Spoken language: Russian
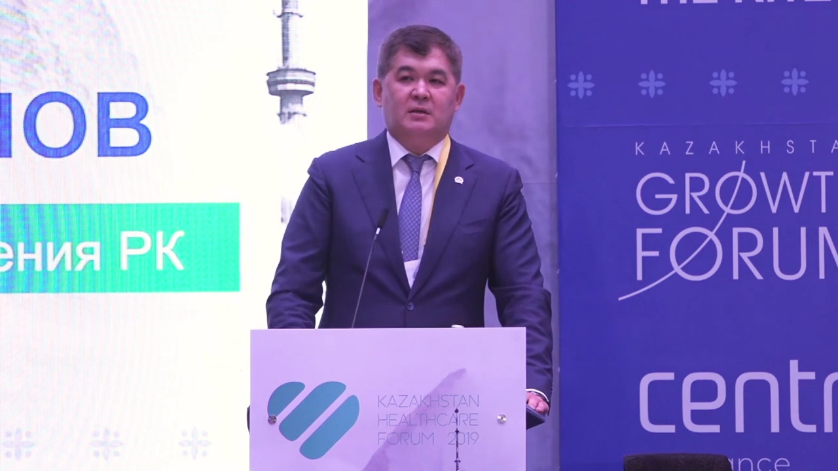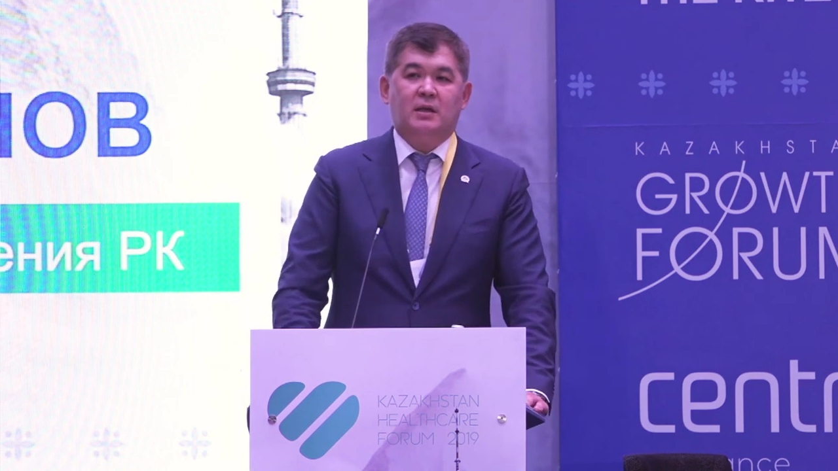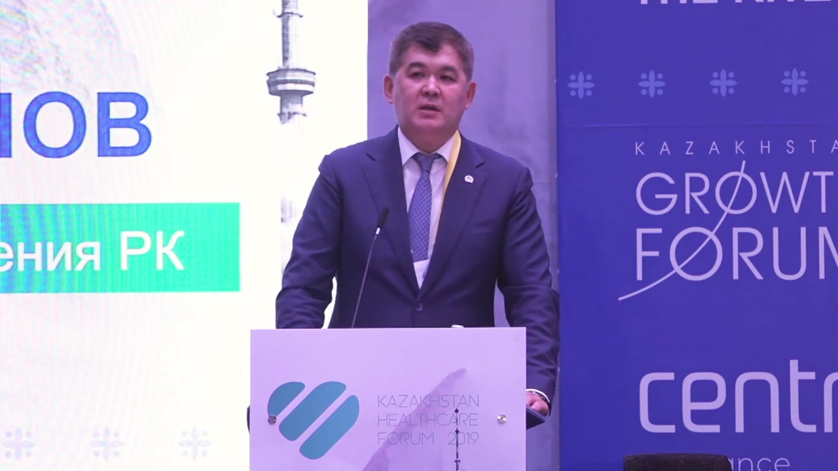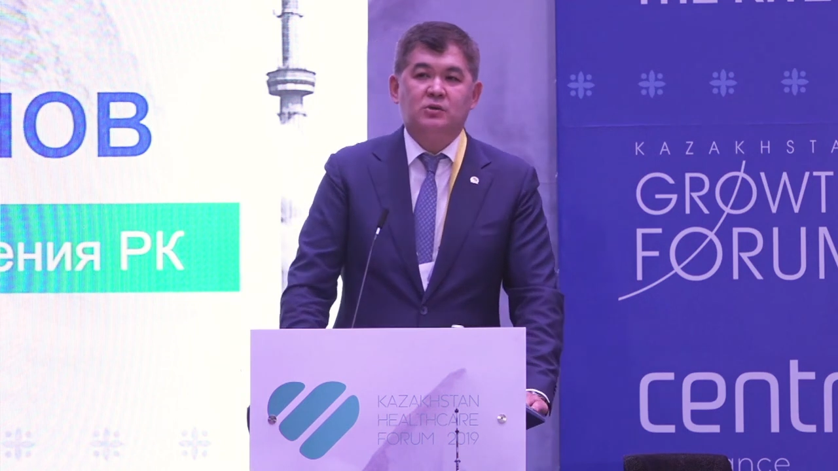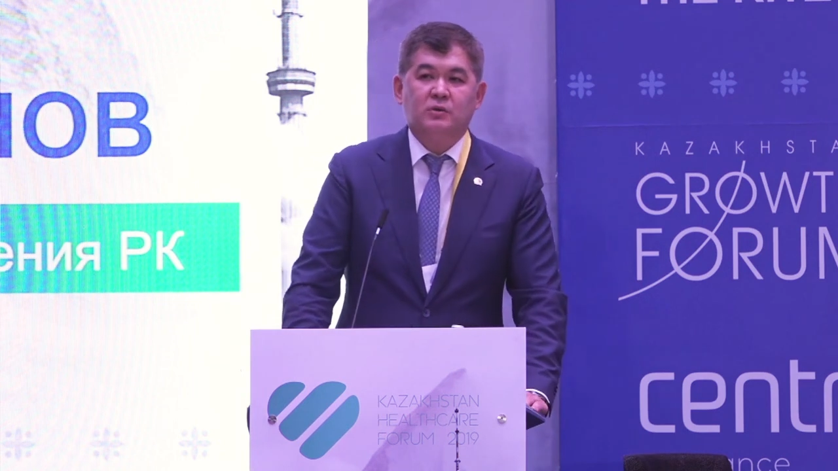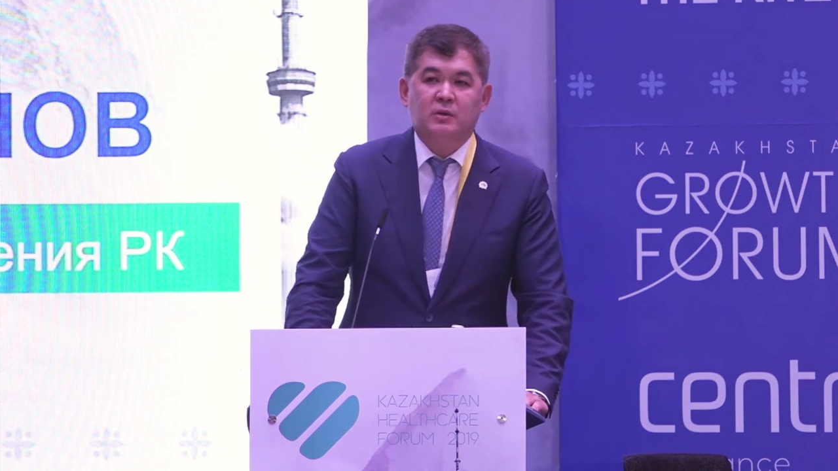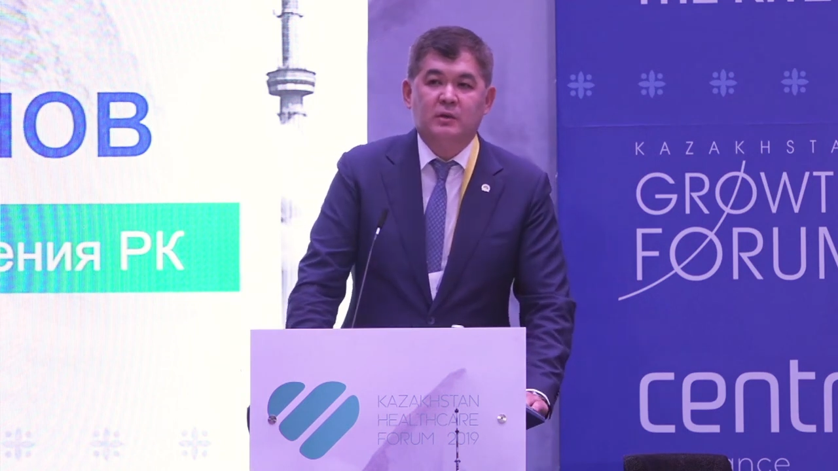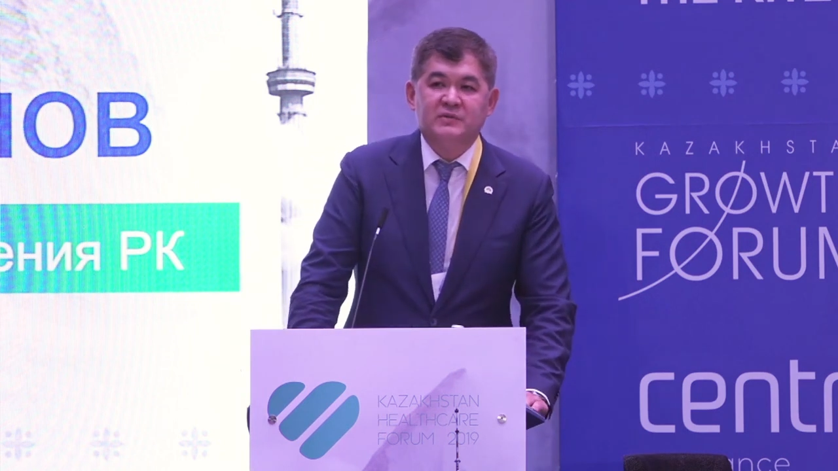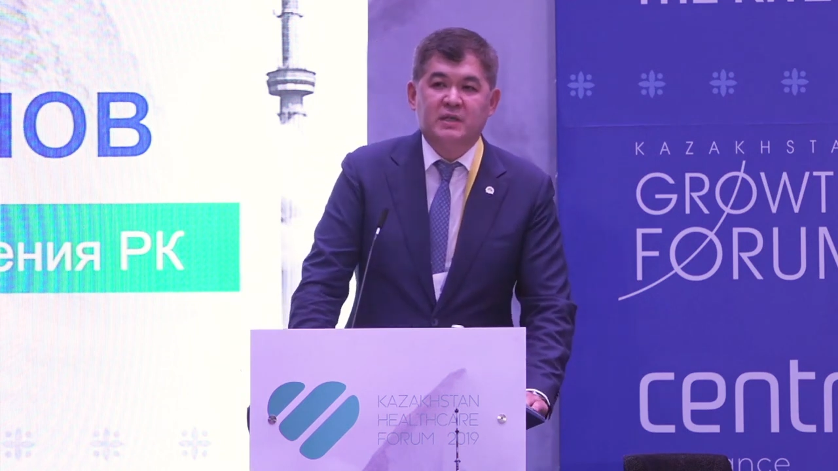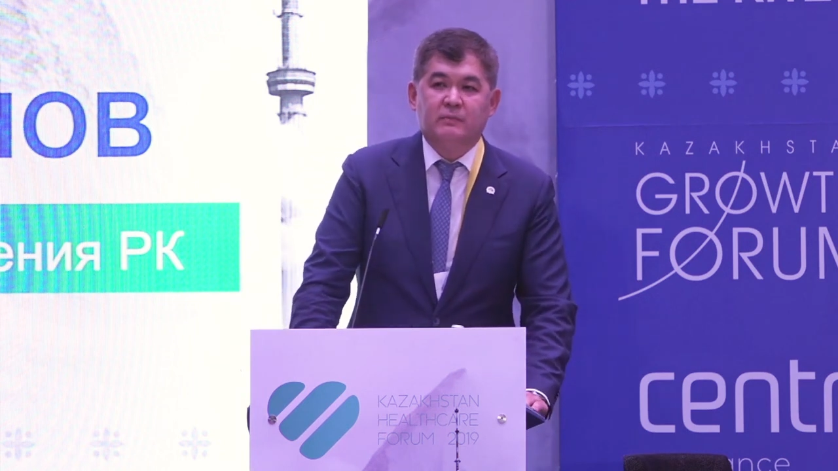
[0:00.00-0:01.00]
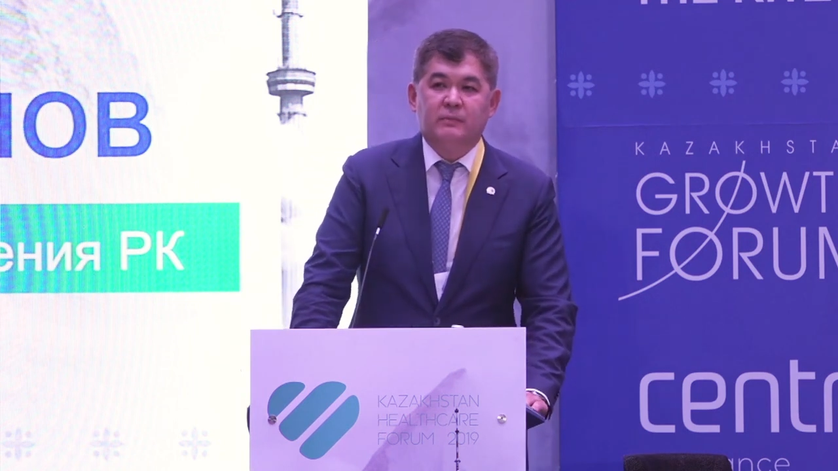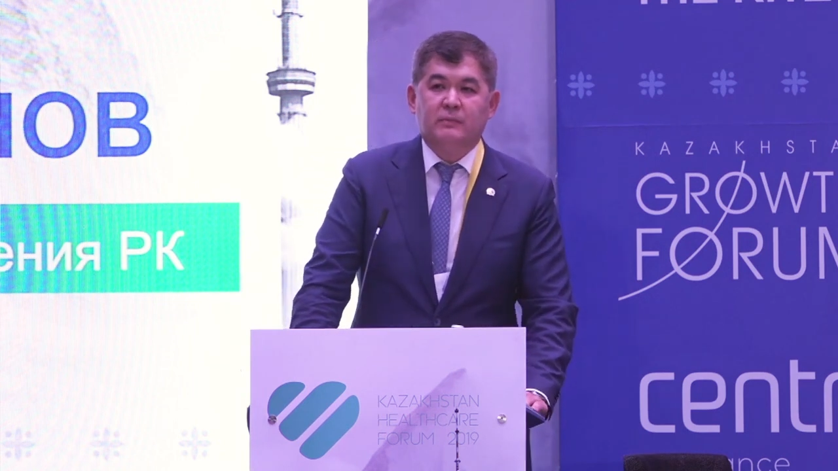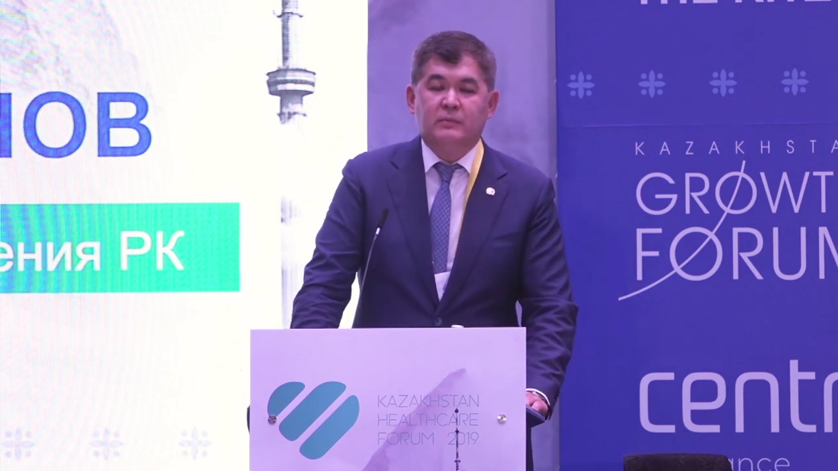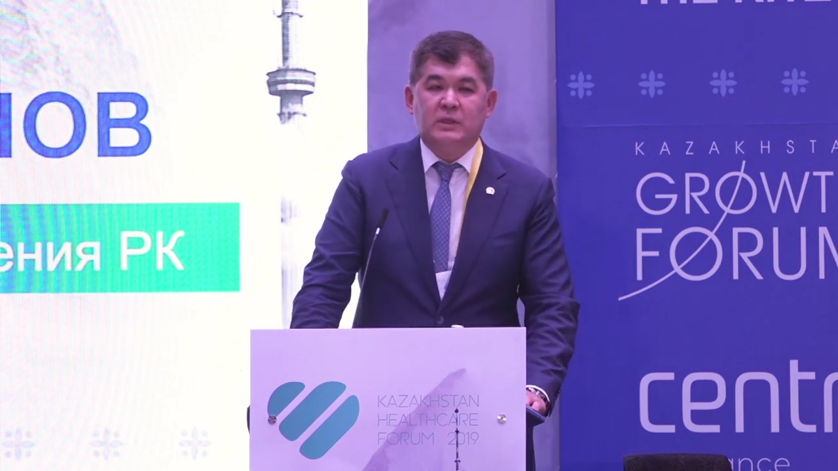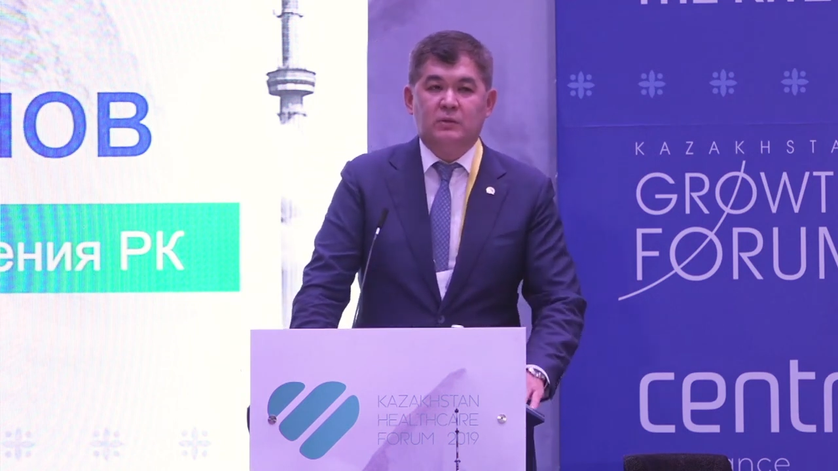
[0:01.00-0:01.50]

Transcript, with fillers: горячо всем, не